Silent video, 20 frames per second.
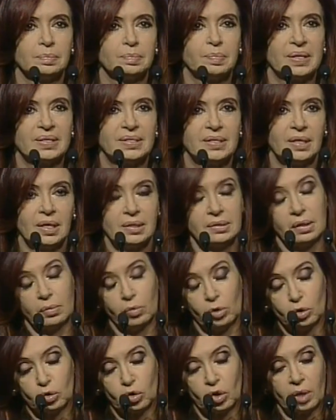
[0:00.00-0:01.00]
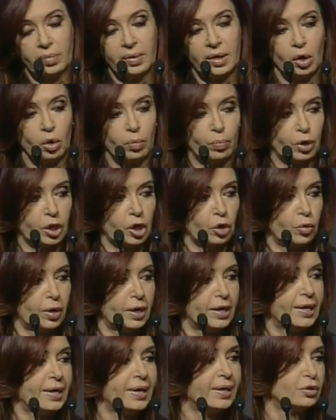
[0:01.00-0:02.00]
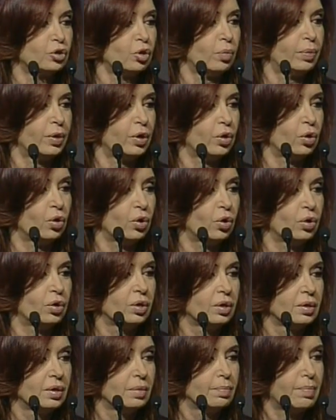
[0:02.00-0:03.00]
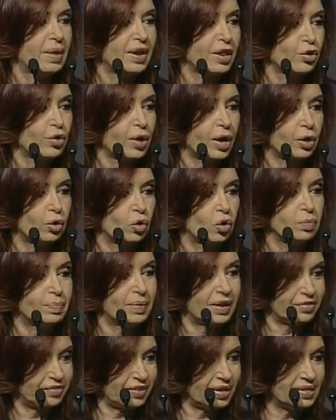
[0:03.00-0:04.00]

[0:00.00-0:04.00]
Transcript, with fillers: presidente, bueno, todavía no porque no el electo, pero Mariano Rajoy, para